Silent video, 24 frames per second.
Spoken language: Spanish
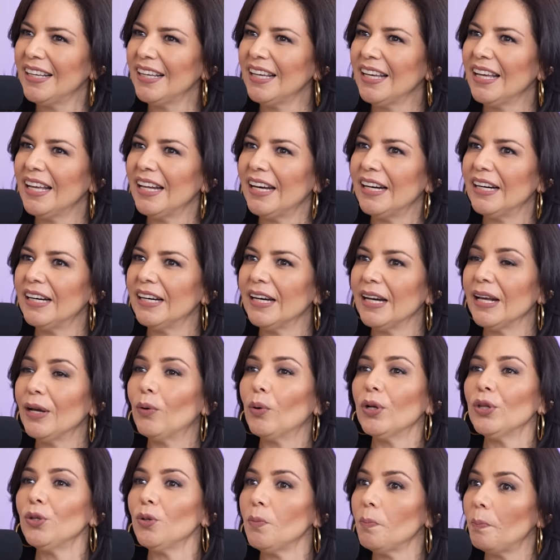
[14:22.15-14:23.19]
Mm. Y
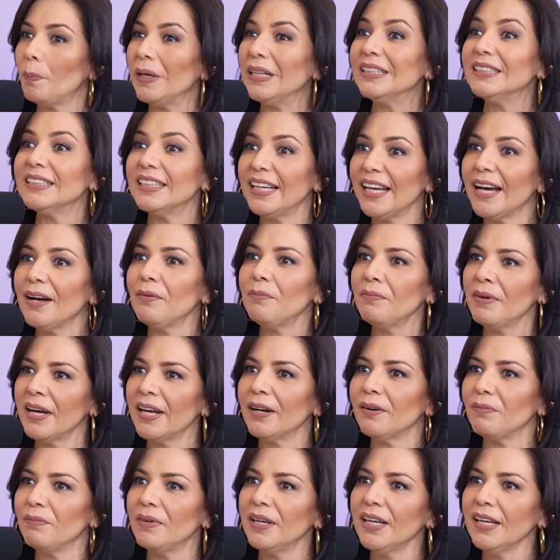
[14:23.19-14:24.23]
cuando empecé a
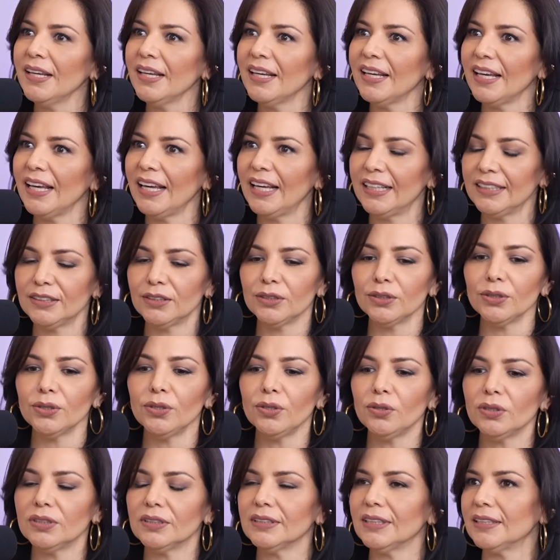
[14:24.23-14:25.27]
amarme,
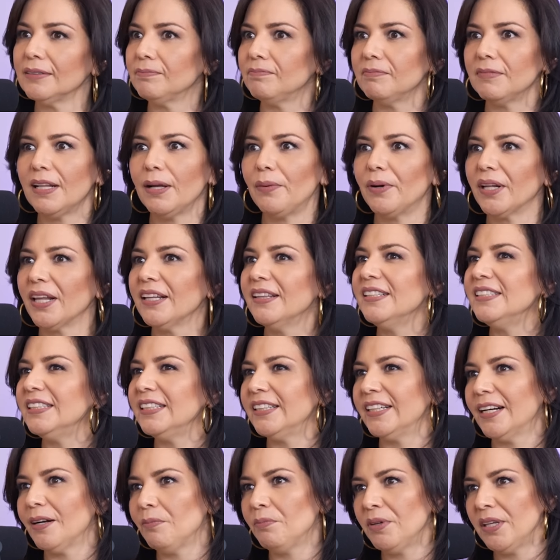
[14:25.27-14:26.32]
esto la verdad ni
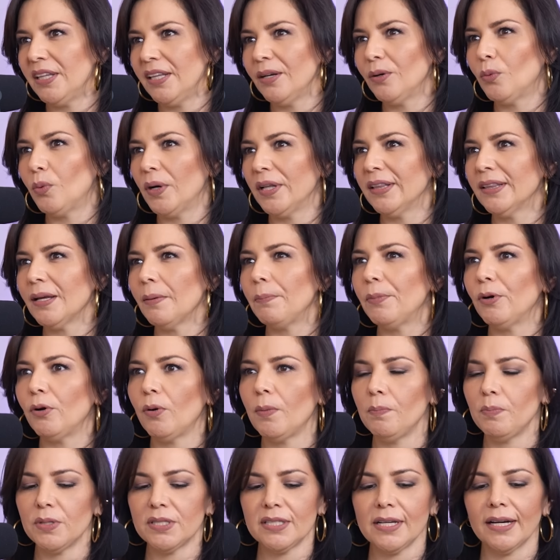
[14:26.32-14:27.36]
siquiera me di cuenta, pero
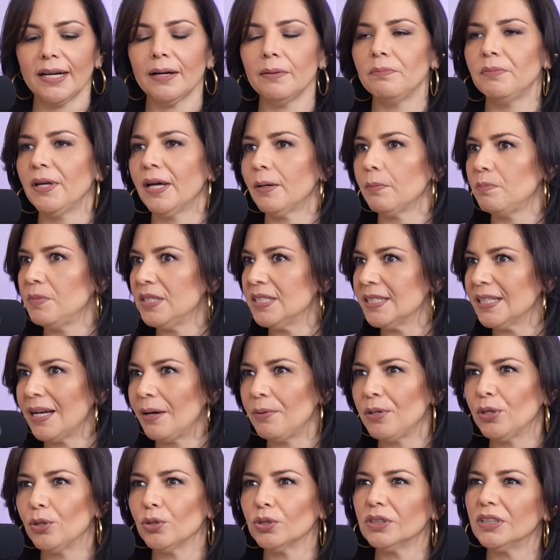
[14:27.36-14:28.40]
empecé a cambiar mis
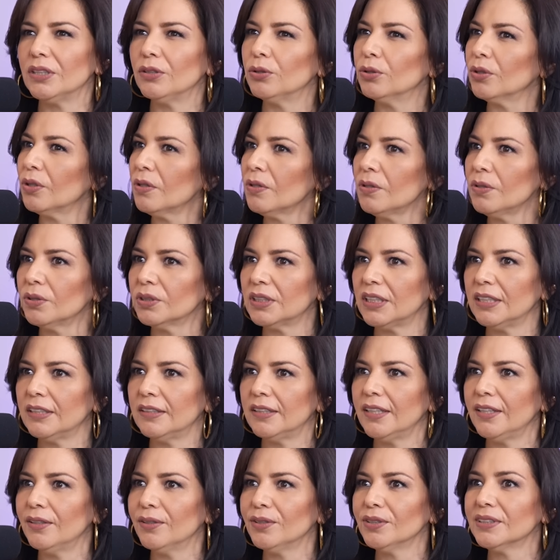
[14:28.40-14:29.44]
hábitos en todos los
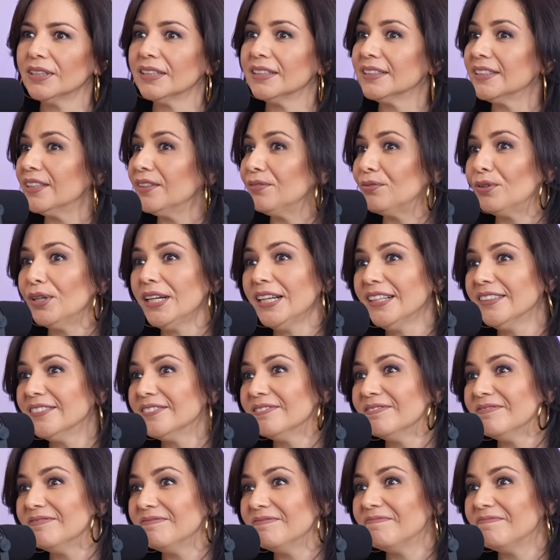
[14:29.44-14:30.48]
sentidos, se fue
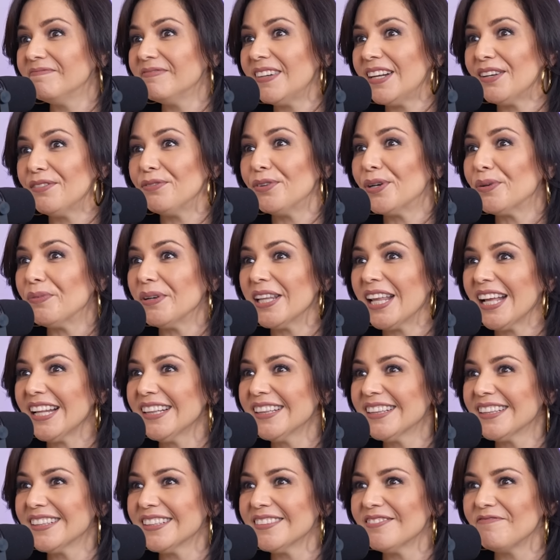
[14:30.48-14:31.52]
la enfermedad,
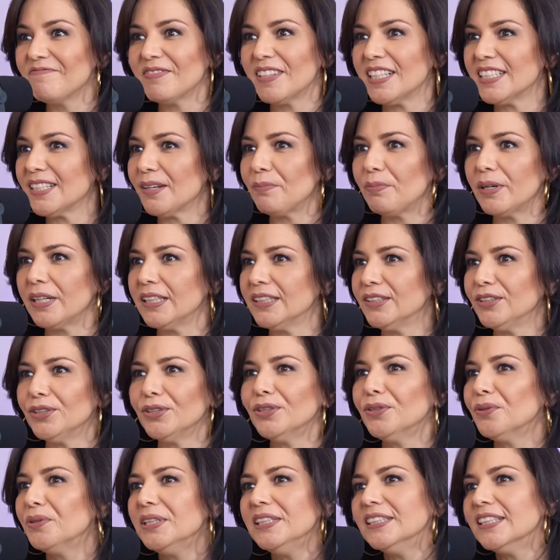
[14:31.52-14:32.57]

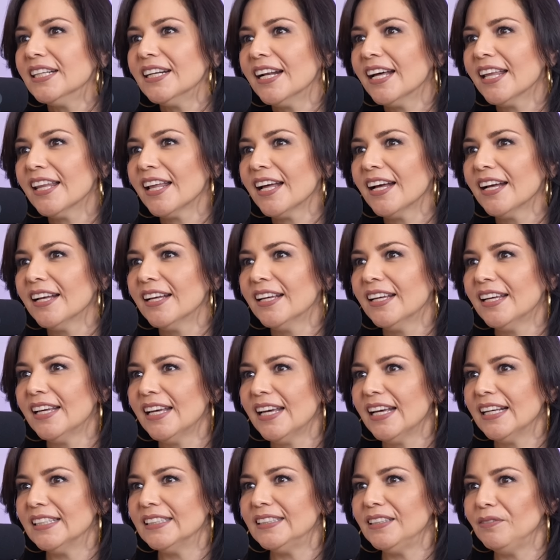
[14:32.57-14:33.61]
desapareció, no hice nada.
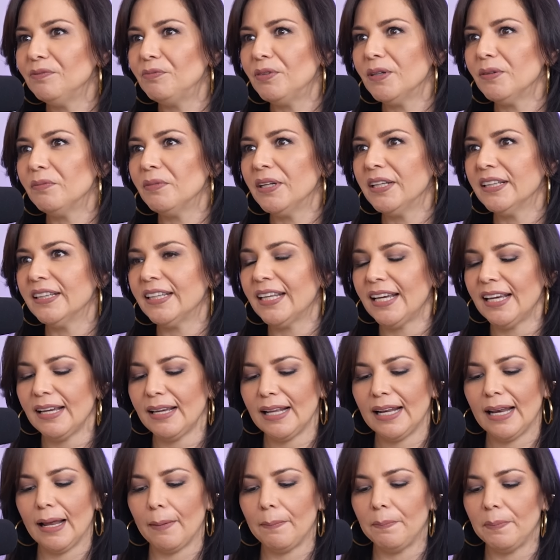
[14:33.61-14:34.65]
Simplemente
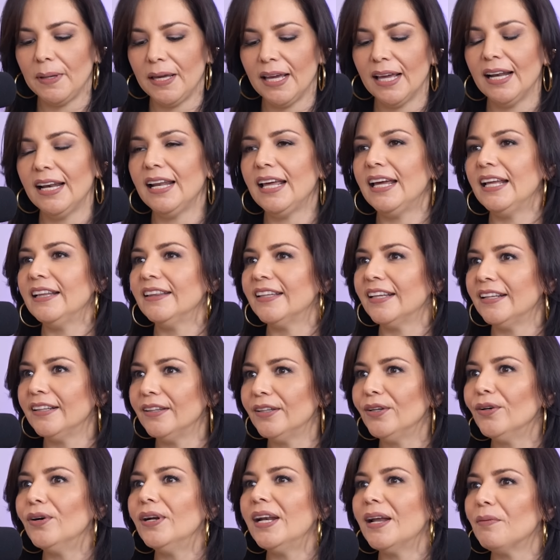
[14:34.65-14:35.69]
la piel
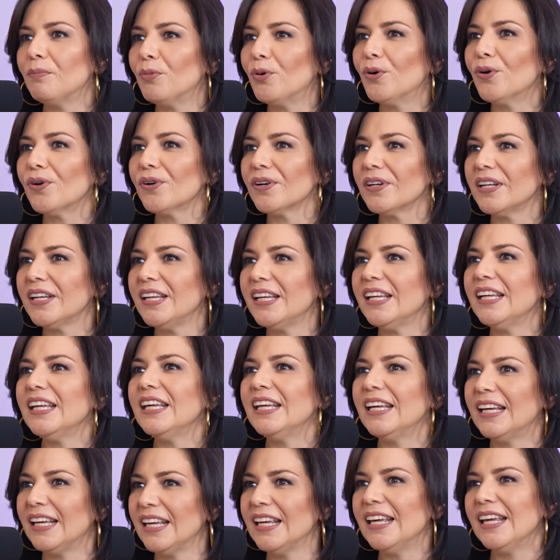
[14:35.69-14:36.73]
entendió el amor
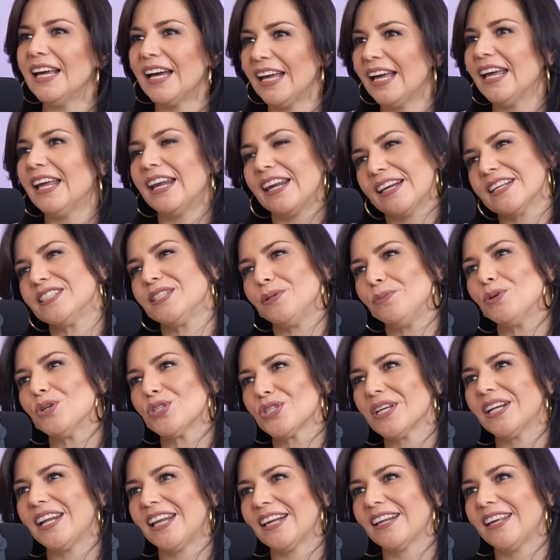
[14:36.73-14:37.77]
y, recibió
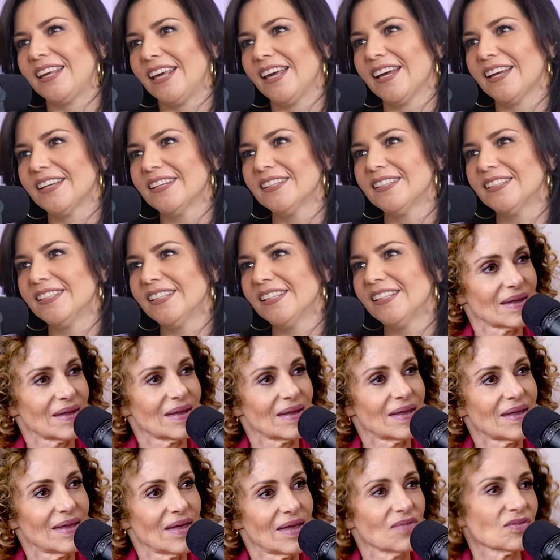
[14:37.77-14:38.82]
esa energía.
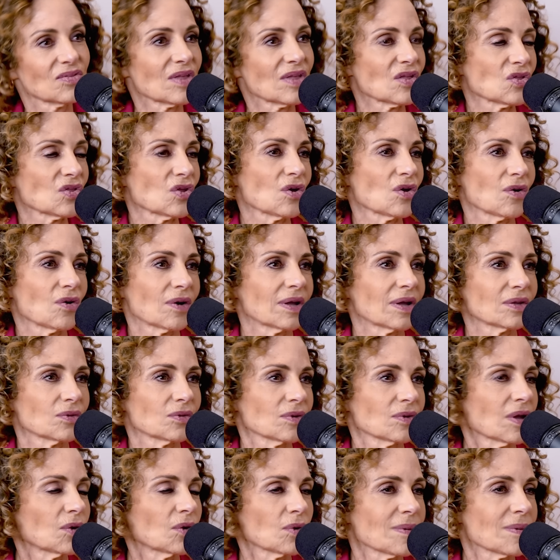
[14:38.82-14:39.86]
Y entendió que
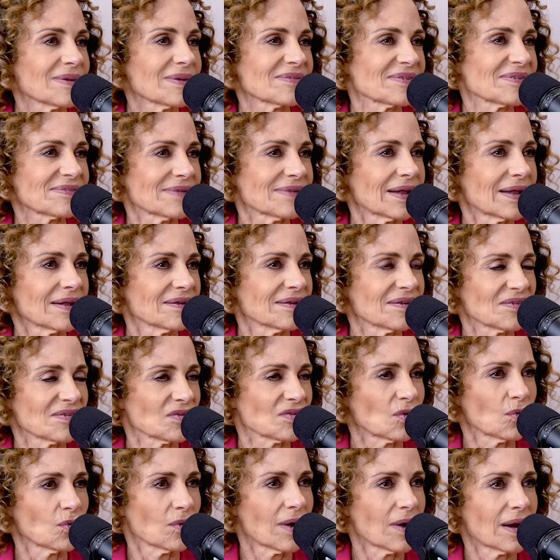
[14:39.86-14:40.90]
tú ya no ibas a estar en
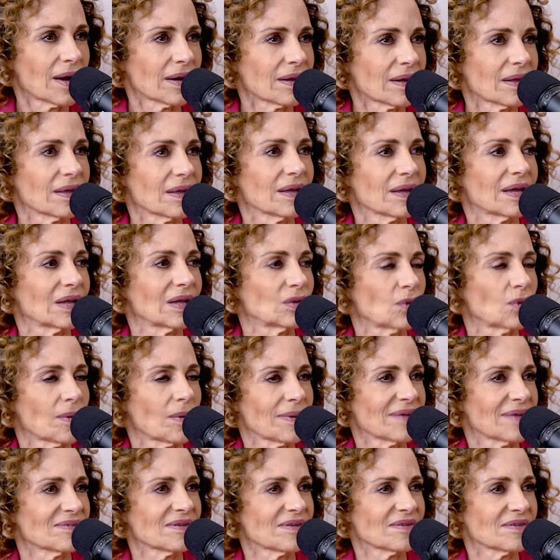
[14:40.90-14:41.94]
ese lugar y que tú
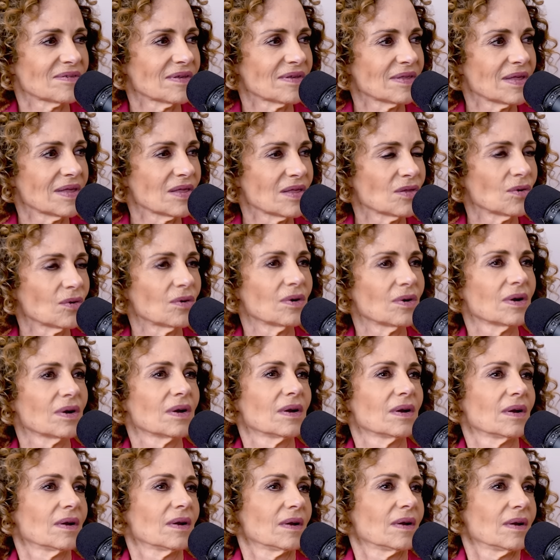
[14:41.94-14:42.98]
habías decidido
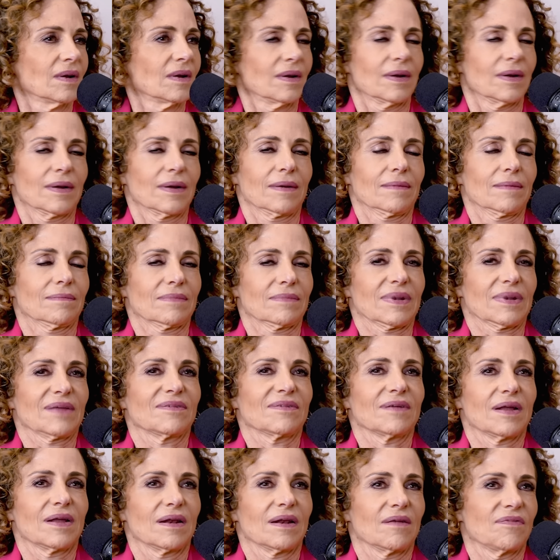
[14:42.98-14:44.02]

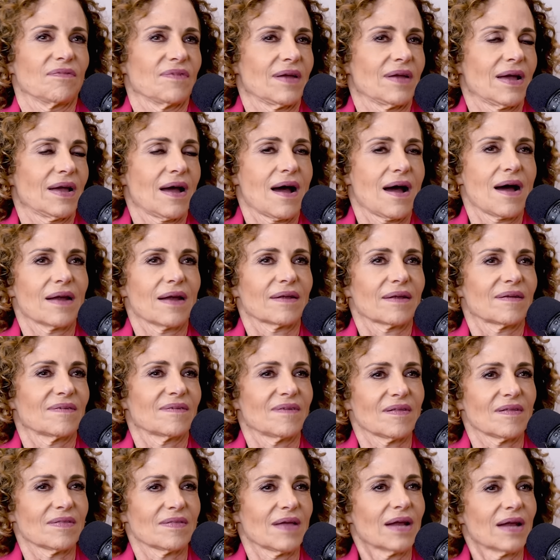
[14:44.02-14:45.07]
resignificar,
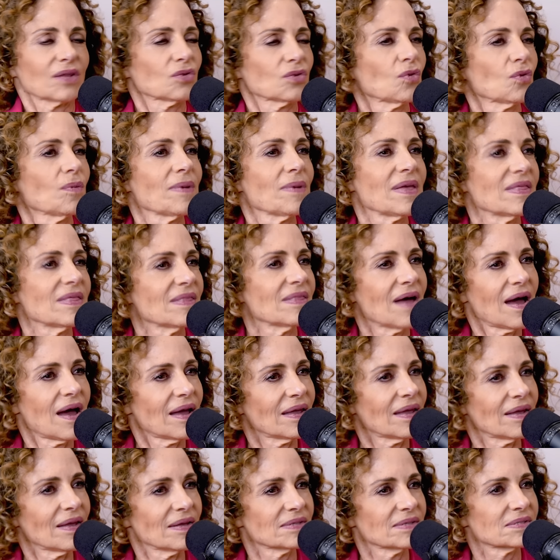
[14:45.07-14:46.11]
resetear tu vida
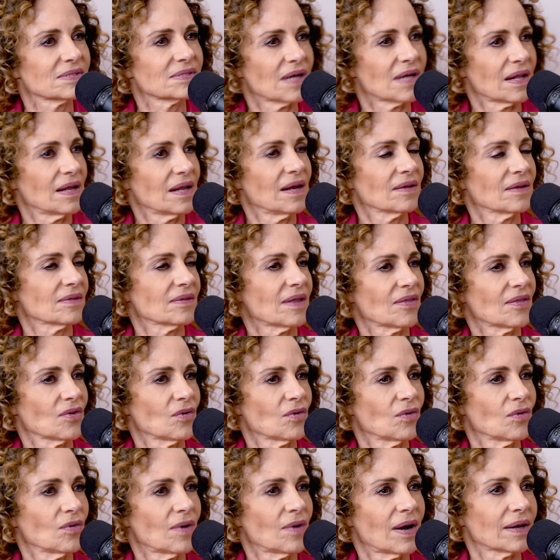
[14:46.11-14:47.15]
y salirte de
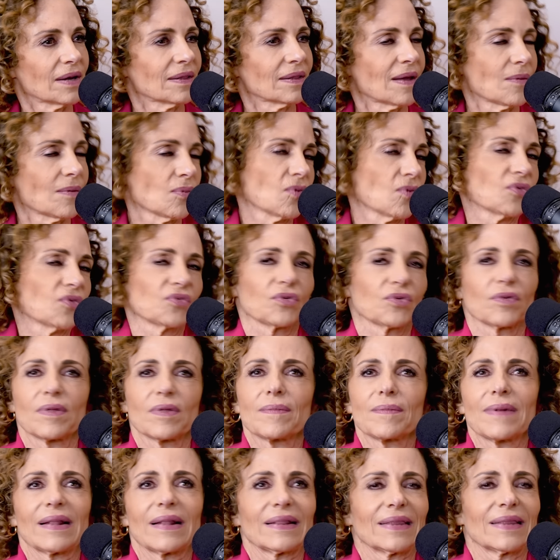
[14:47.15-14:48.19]
un lugar de abuso,
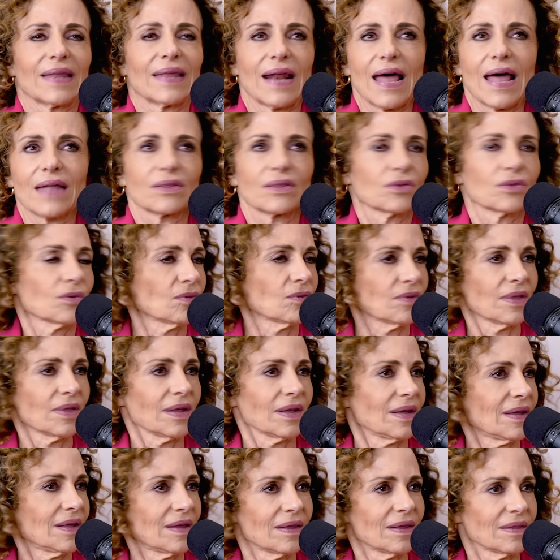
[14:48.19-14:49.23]
de maltrato,
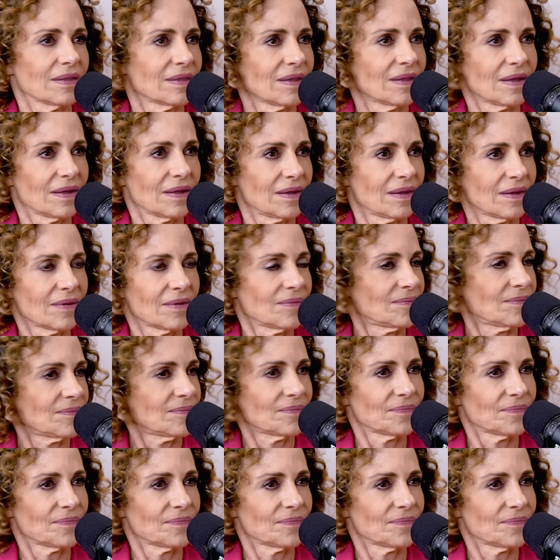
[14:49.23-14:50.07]
de... Sí.